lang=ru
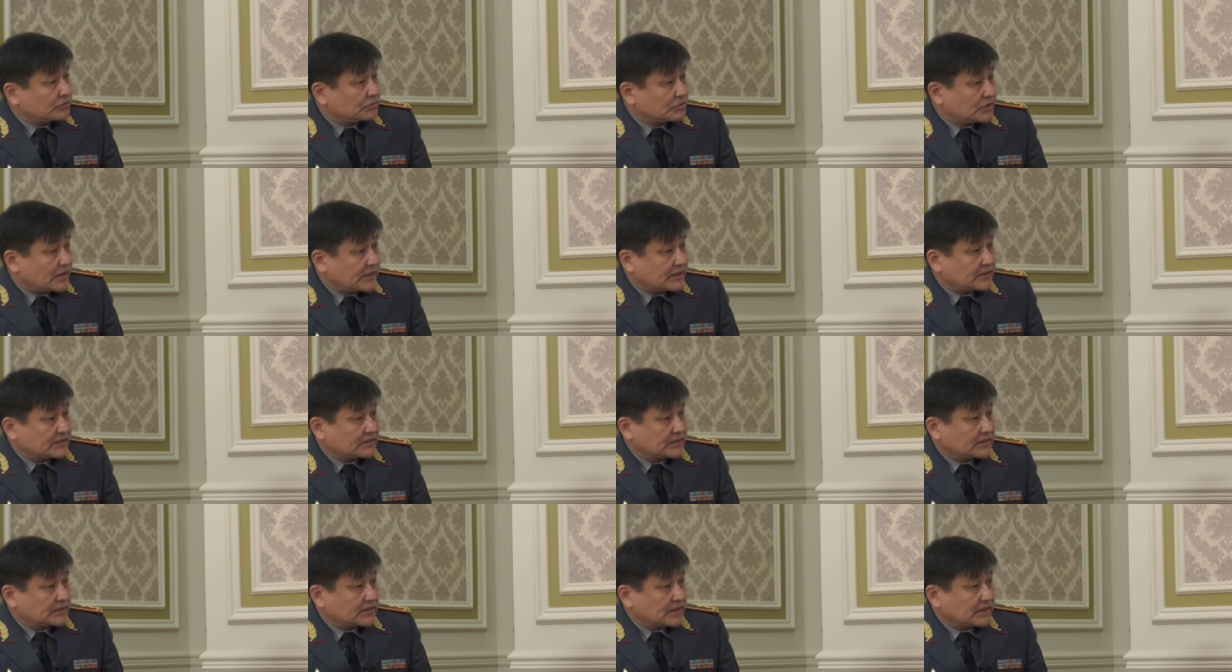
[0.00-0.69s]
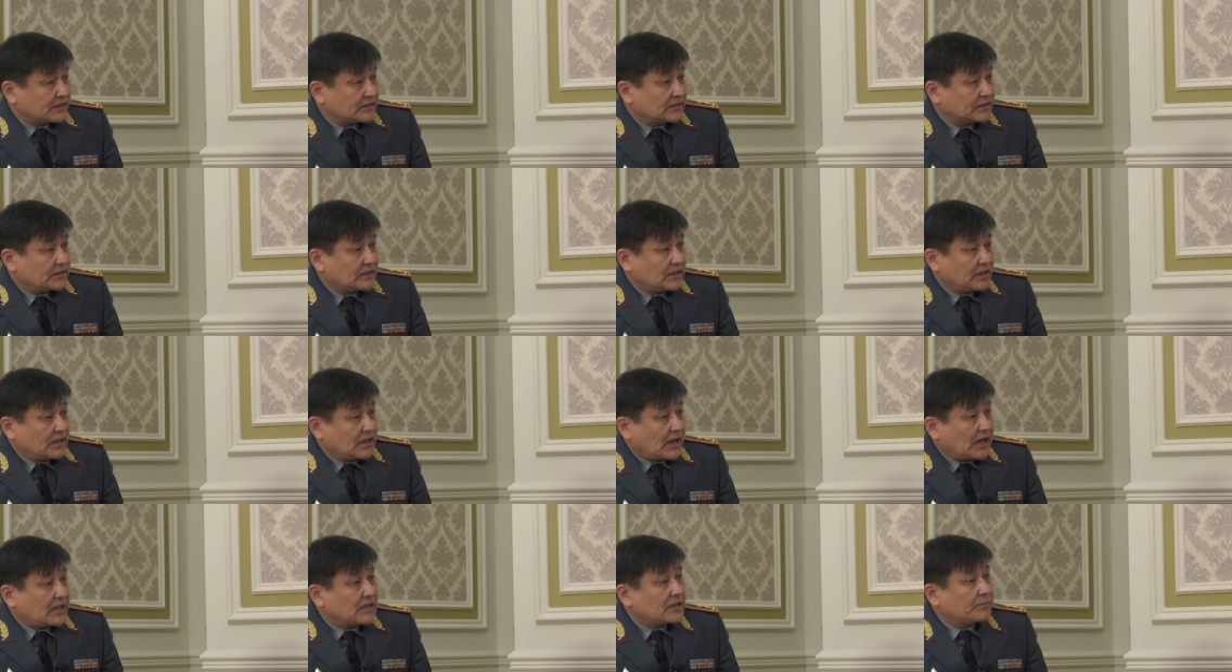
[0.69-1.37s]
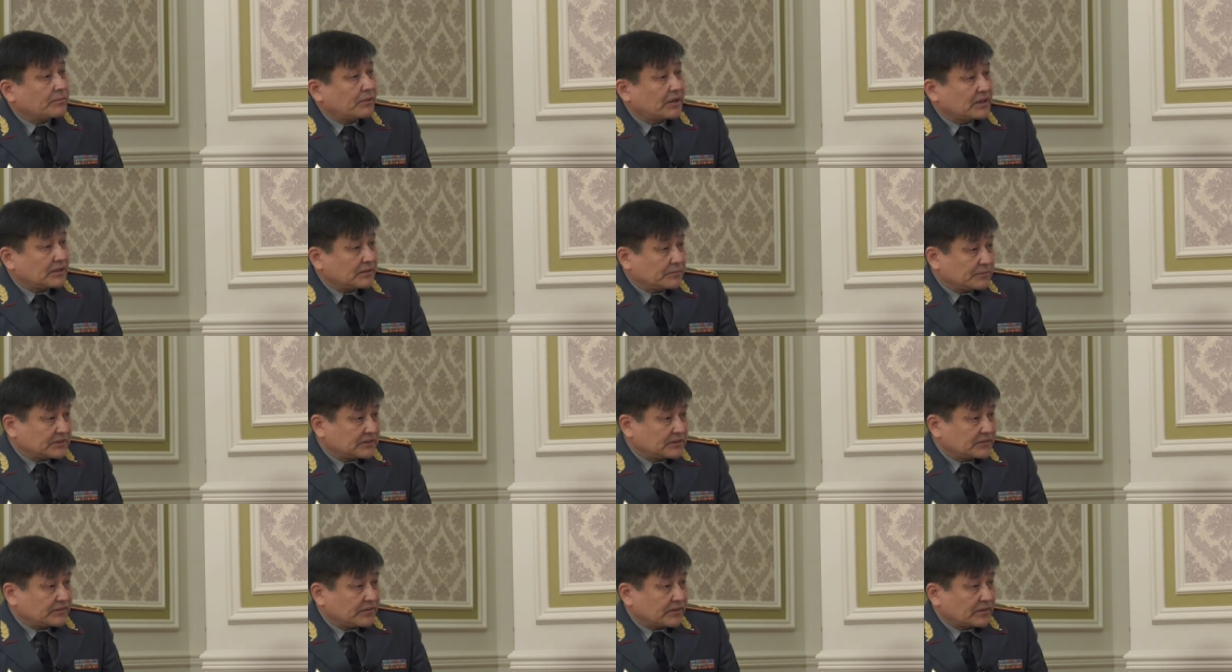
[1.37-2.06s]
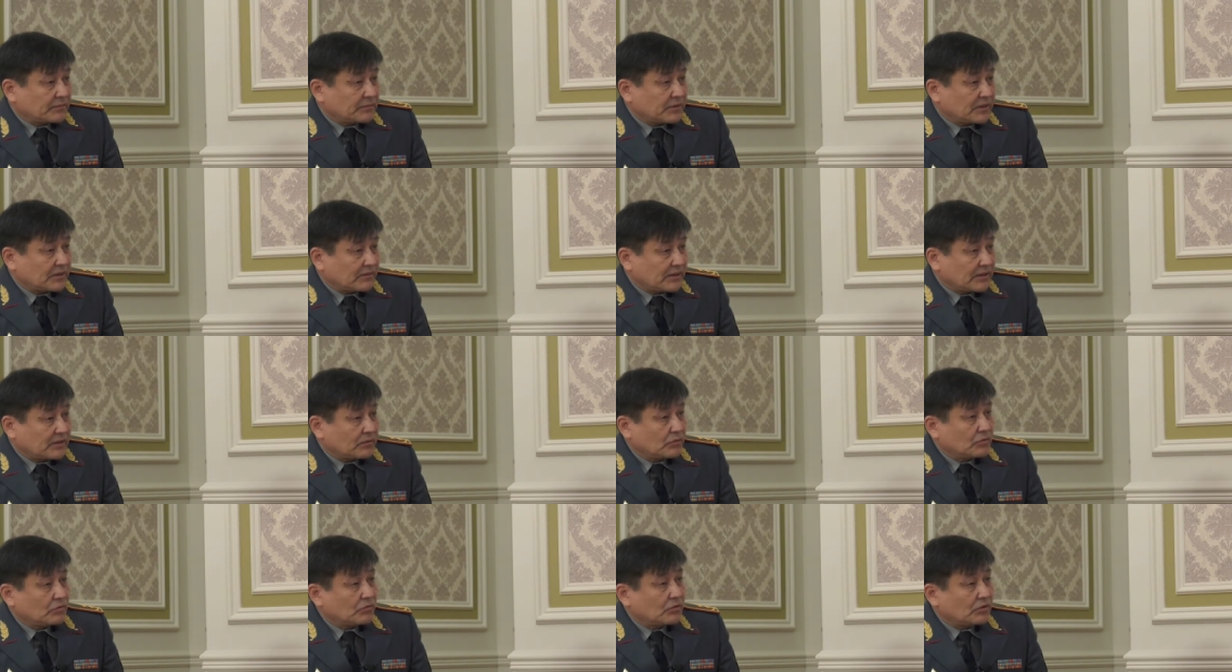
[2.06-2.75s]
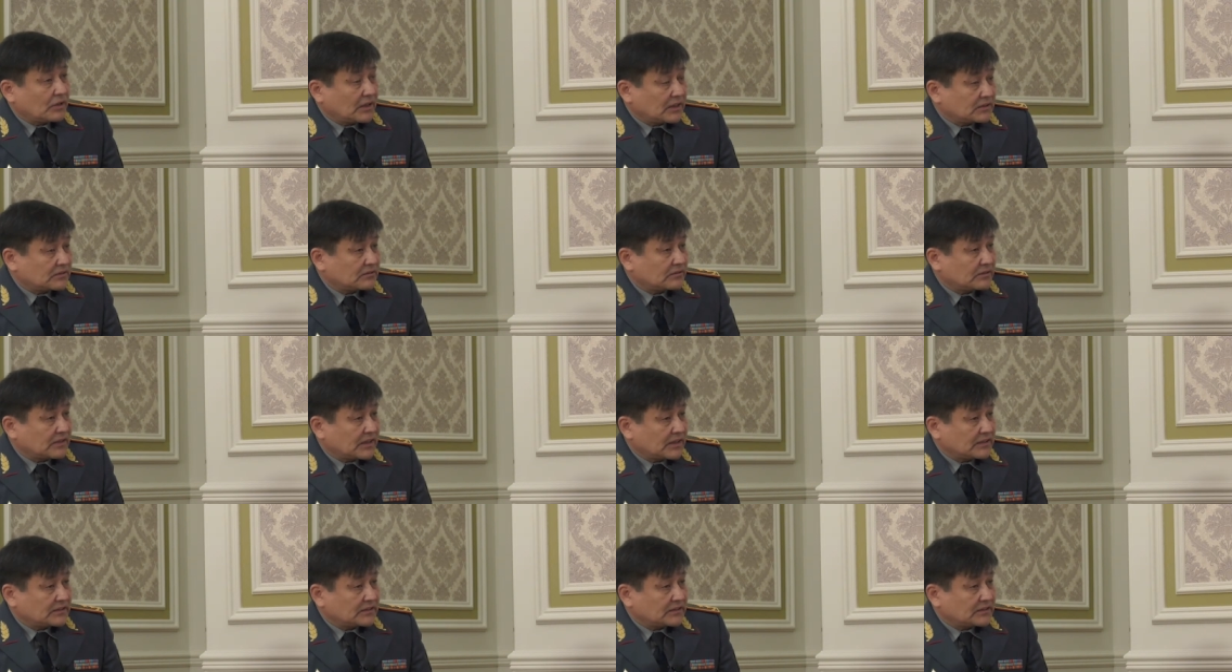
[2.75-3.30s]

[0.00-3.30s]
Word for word: не случайно сказал о необходимости формирования нового качества